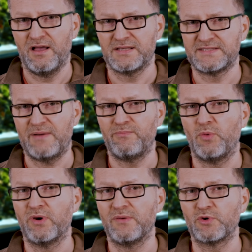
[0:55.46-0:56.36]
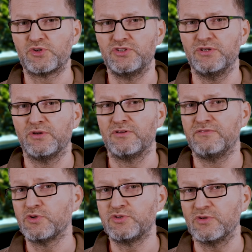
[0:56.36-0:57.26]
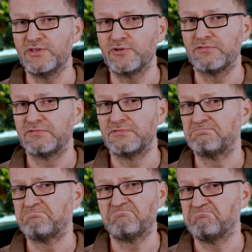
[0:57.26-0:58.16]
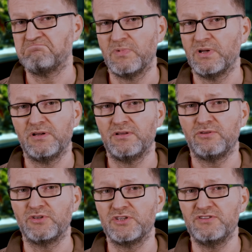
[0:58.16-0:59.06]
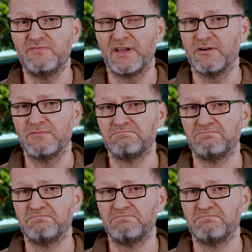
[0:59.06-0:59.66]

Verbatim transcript: Samp o pojemności 200 litrów to nic dziwnego.